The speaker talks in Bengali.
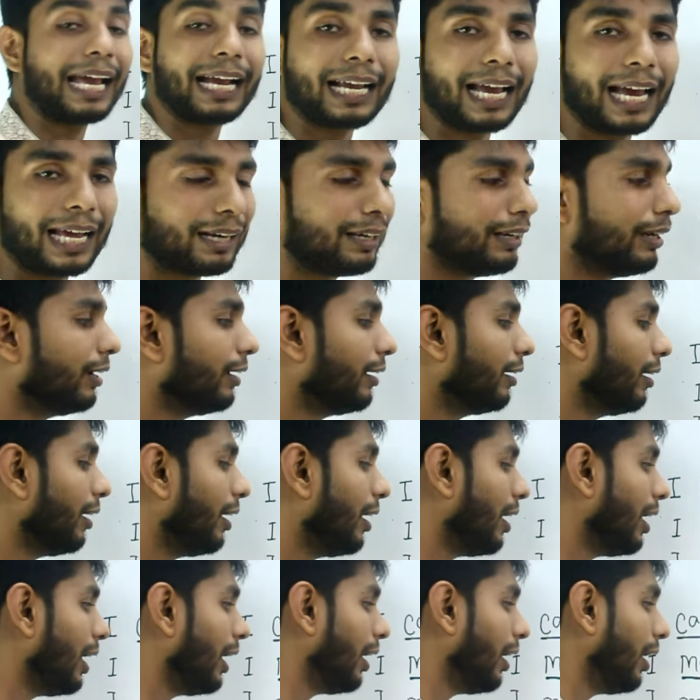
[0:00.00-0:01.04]
দেখেন
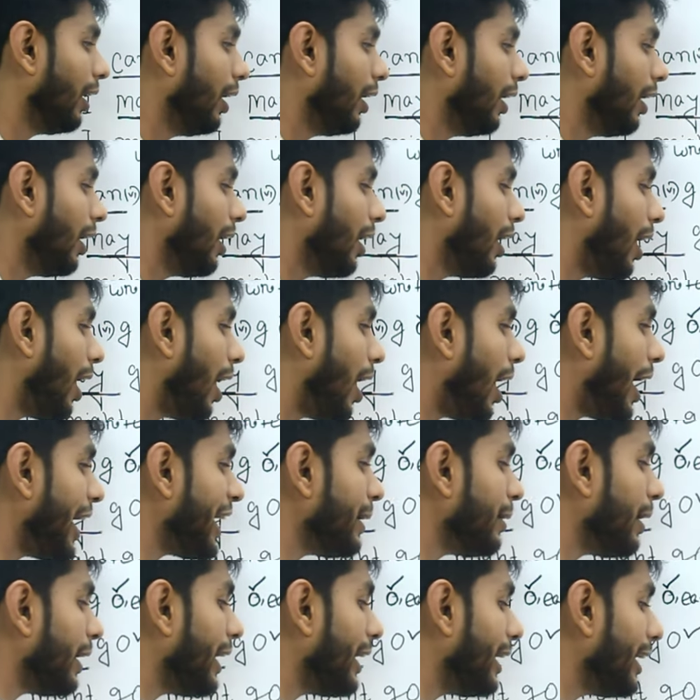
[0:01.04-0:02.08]
আই
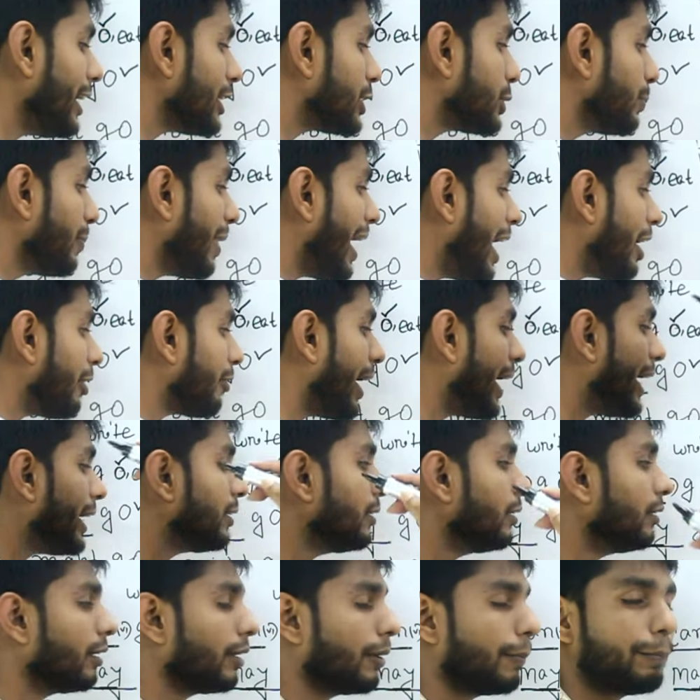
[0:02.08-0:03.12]
ইট মে রেইন
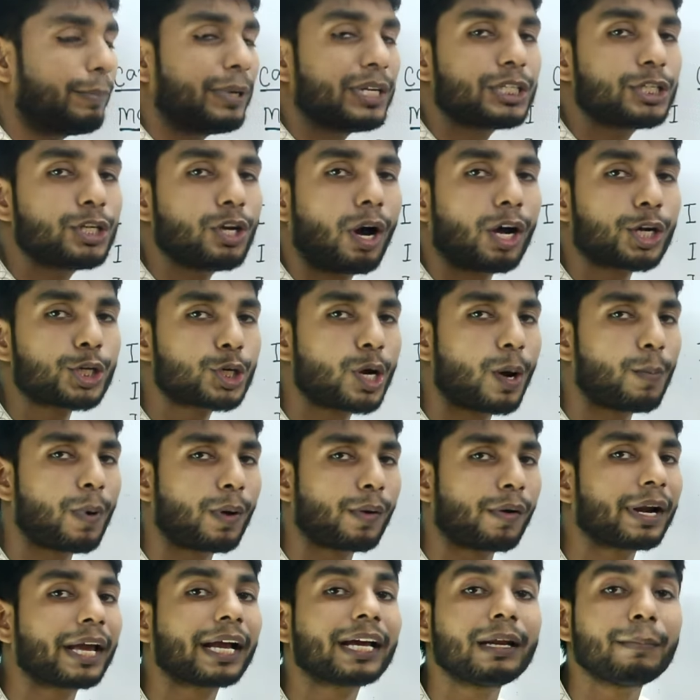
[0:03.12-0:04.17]
বৃষ্টি হওয়ার
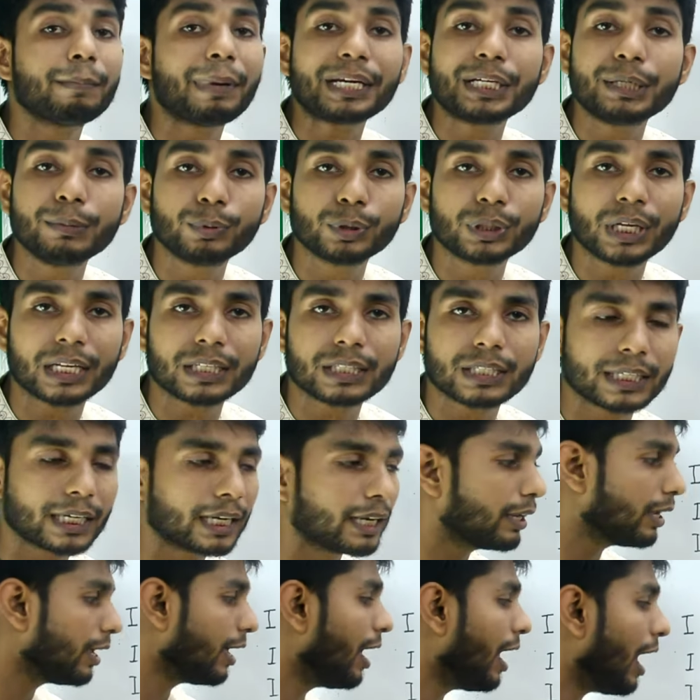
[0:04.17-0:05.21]
সম্ভাবনা এখানে বেশি বোঝাচ্ছে
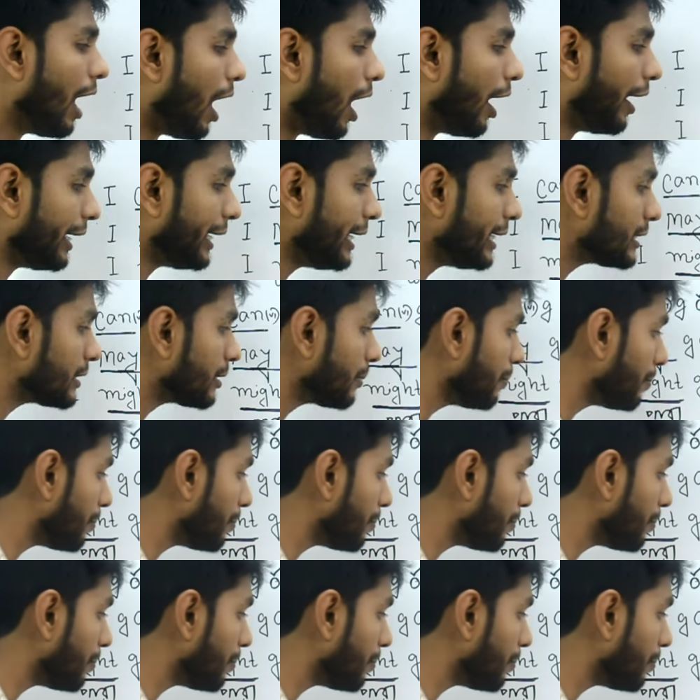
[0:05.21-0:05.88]
আর ইট